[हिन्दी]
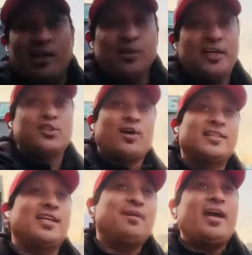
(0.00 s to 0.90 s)
हेलो भाई
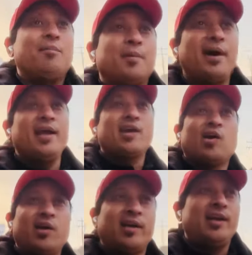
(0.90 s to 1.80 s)
स्वागत है भाई आपका
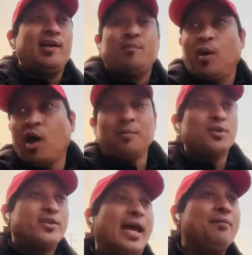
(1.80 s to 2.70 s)
एक और नए ब्लॉग
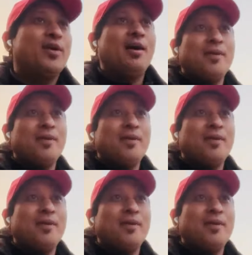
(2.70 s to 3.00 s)
में तो टाइम हो रहा है